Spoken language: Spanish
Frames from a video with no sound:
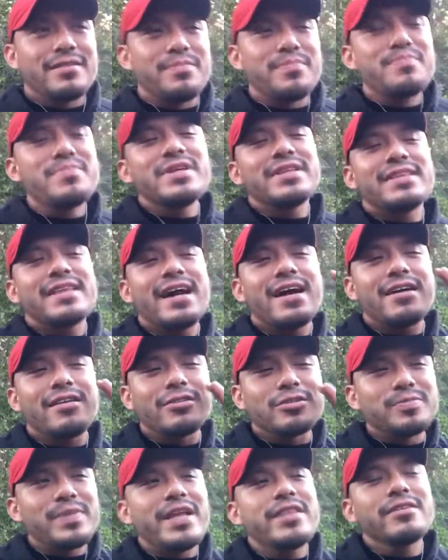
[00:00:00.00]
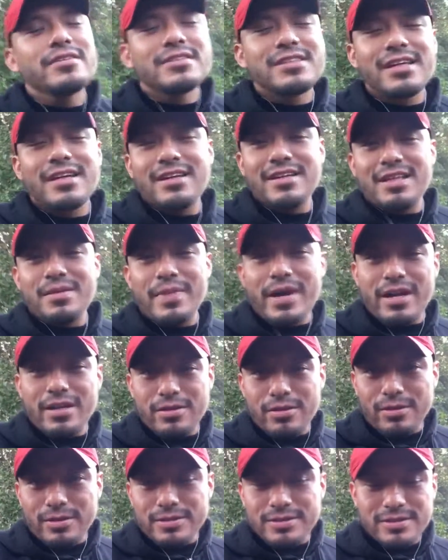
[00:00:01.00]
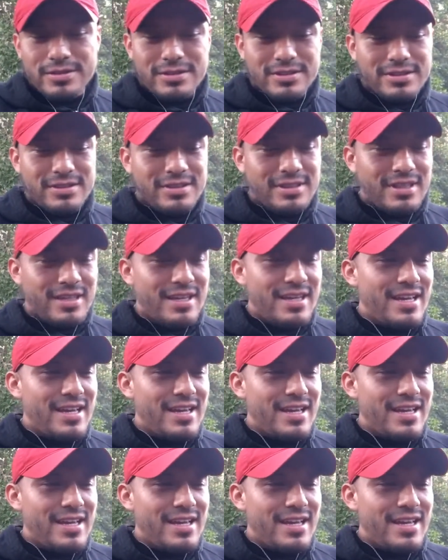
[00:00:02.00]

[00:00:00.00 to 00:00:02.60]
mitad, los medios de, de maratones.